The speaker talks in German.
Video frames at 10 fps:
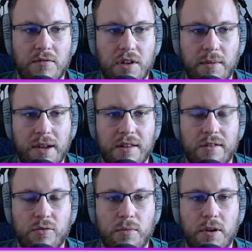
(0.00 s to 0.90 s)
Dem hier
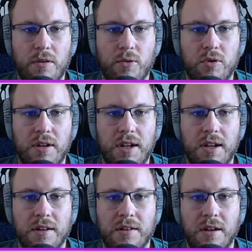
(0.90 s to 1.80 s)
Zubehör
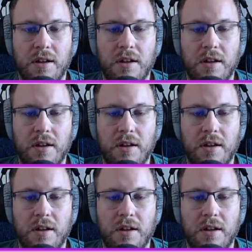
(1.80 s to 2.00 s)
montieren